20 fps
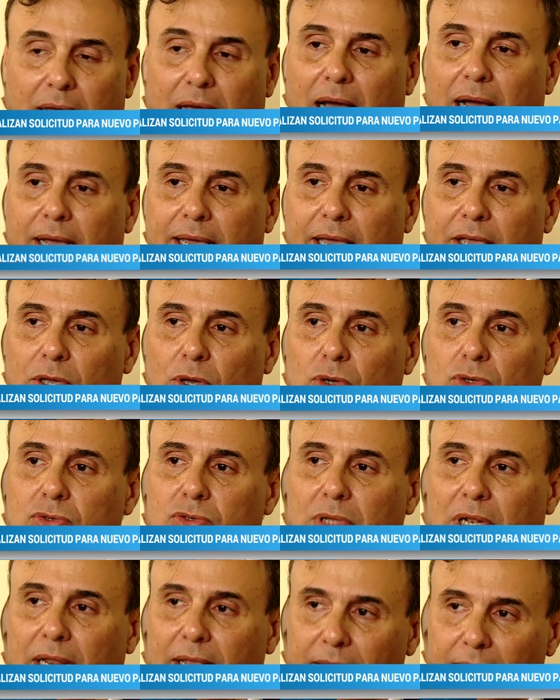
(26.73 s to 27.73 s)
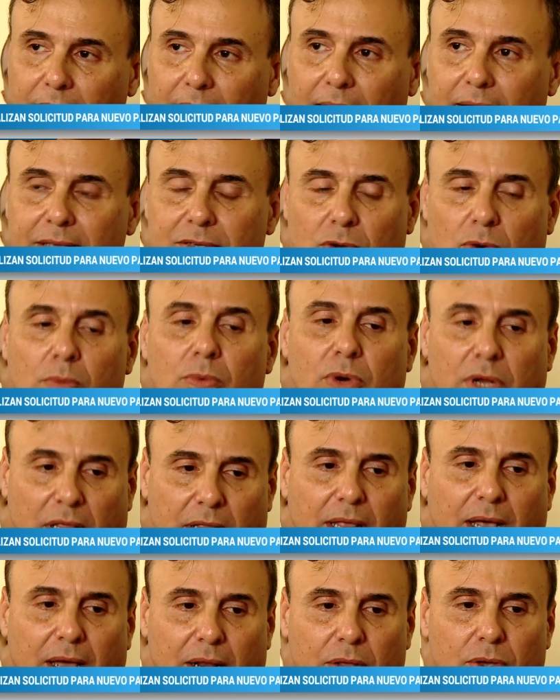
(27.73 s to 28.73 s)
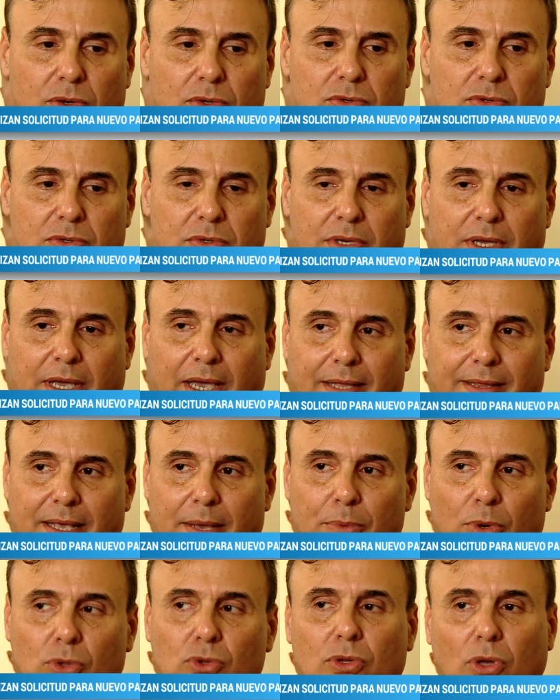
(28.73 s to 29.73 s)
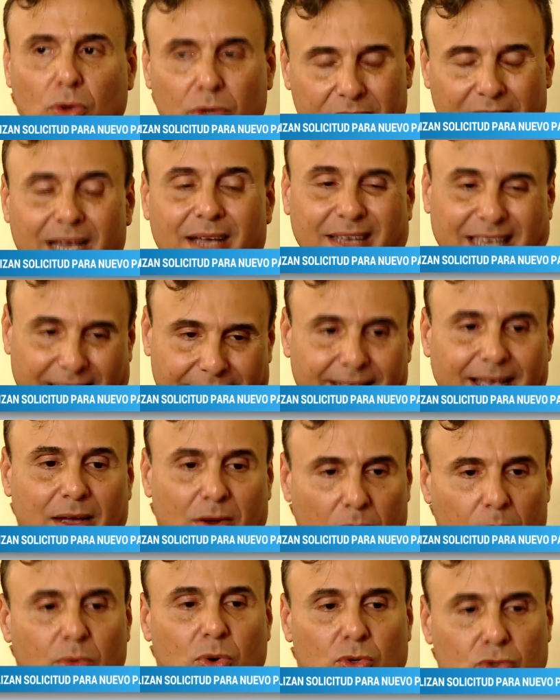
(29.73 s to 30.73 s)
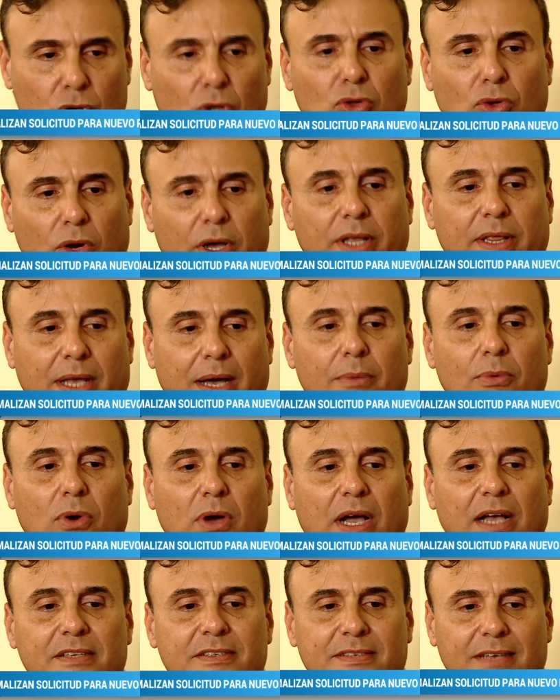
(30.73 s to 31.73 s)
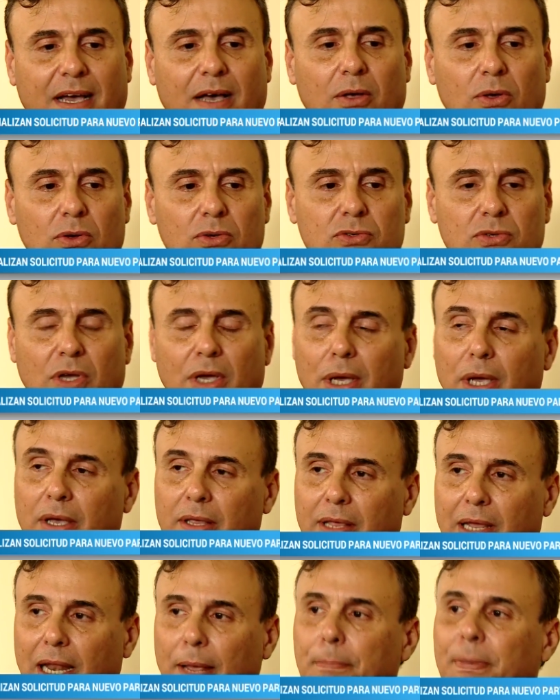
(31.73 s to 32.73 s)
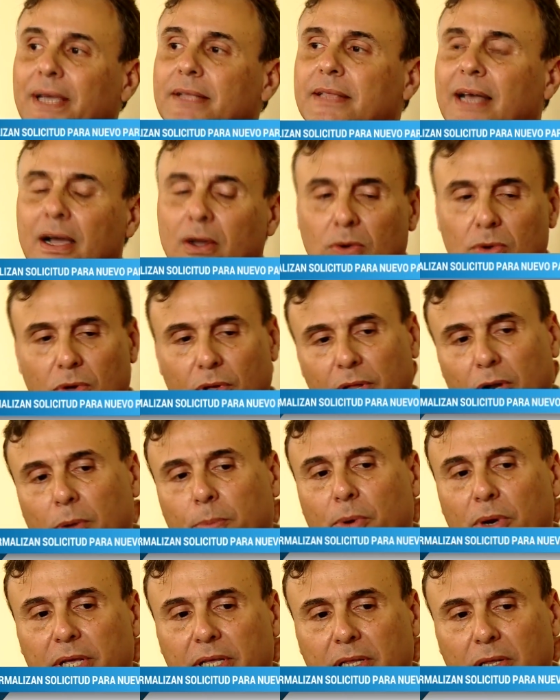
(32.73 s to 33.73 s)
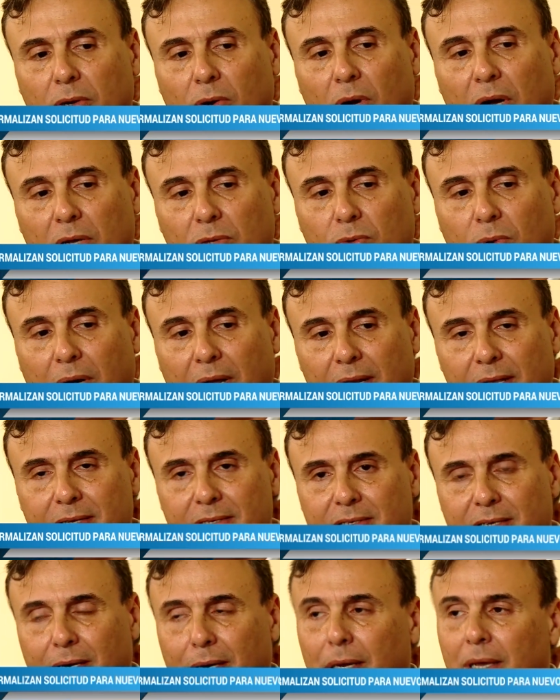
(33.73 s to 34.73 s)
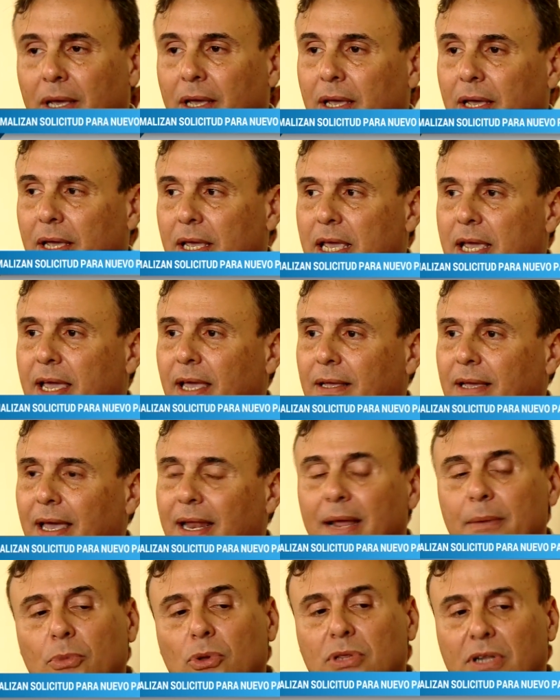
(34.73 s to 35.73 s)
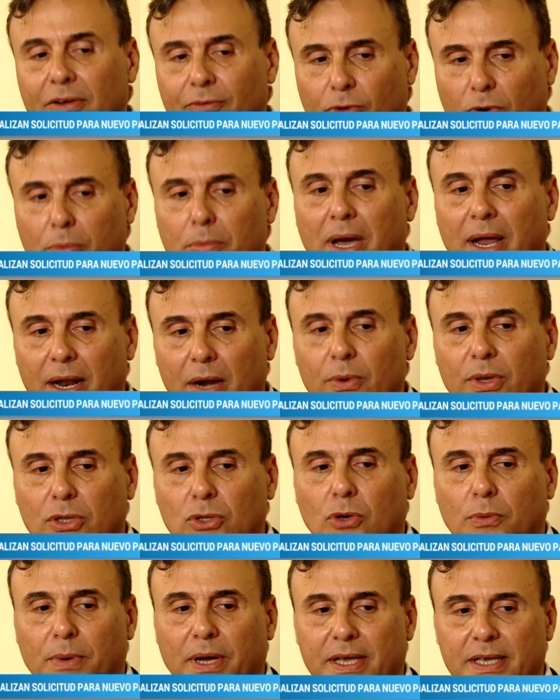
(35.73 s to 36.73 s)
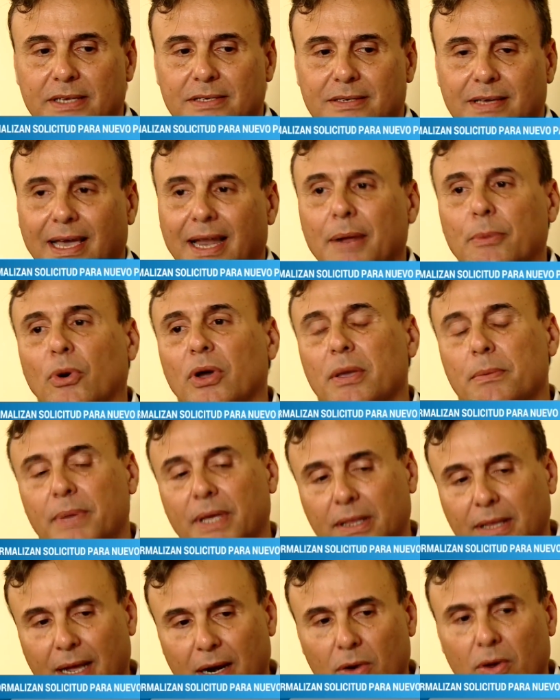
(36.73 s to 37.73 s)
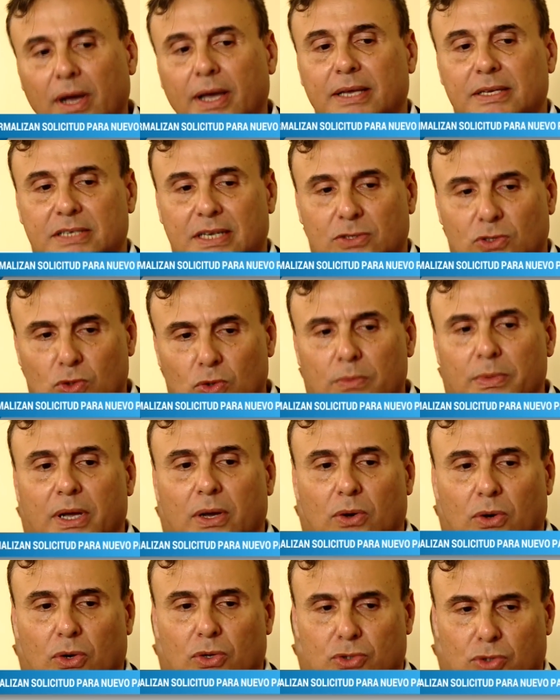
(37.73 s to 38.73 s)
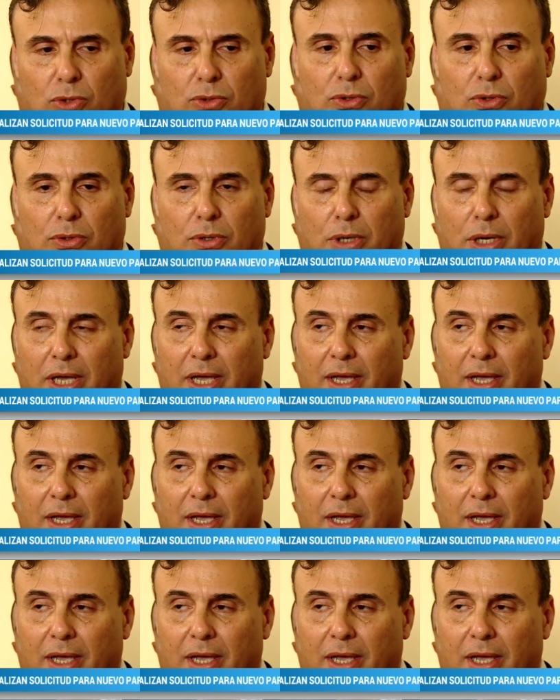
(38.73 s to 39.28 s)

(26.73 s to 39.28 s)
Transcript: aquellos líderes comunitarios, que, estemos ya, que están como nosotros estamos cansados del espectáculo de los políticos actuales y que queremos transformar a nuestro país. Queremos invitarlos a que se sumen con nosotros.